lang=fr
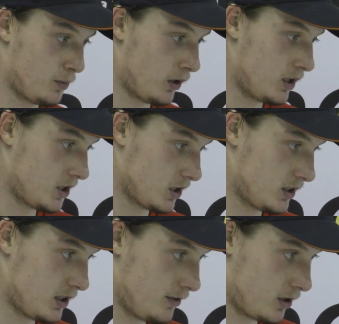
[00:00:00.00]
pour aller
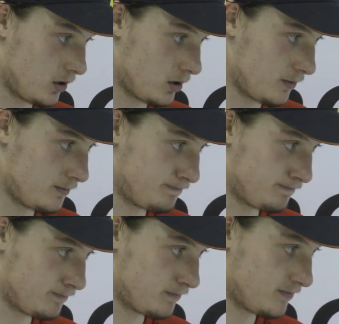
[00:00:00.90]
chercher cette victoire.
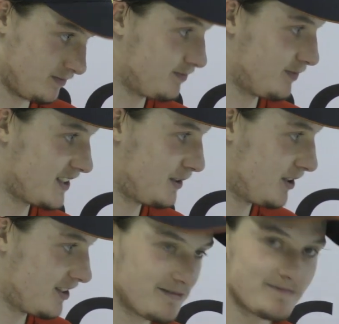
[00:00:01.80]
Merci beaucoup. Merci bien.